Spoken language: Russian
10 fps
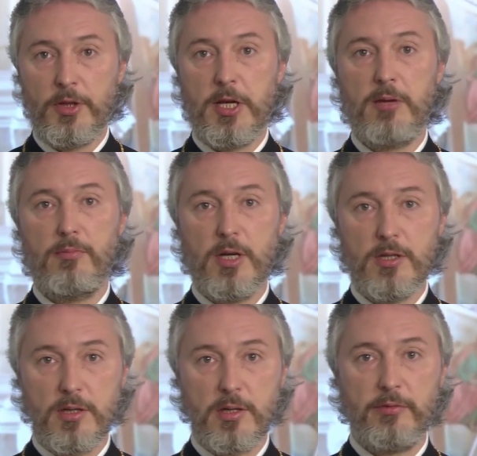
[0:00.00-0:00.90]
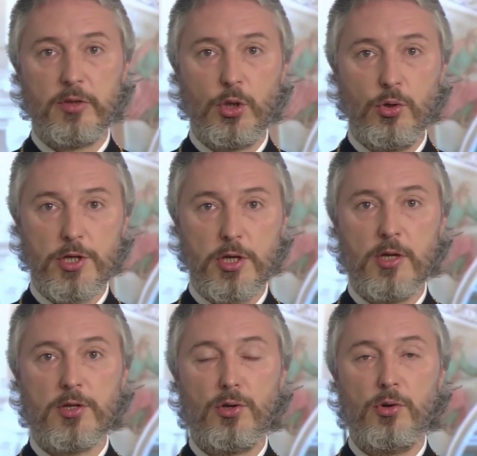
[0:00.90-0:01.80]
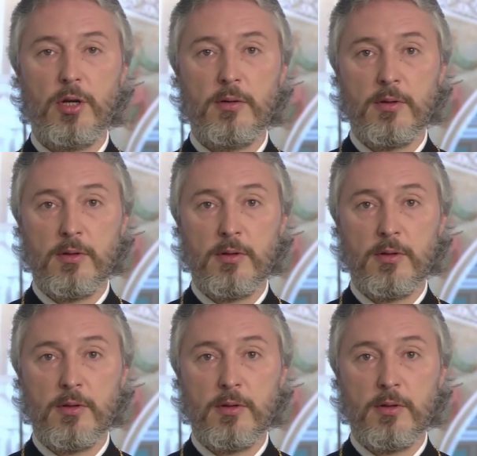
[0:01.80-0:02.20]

три месяца в дождь и зной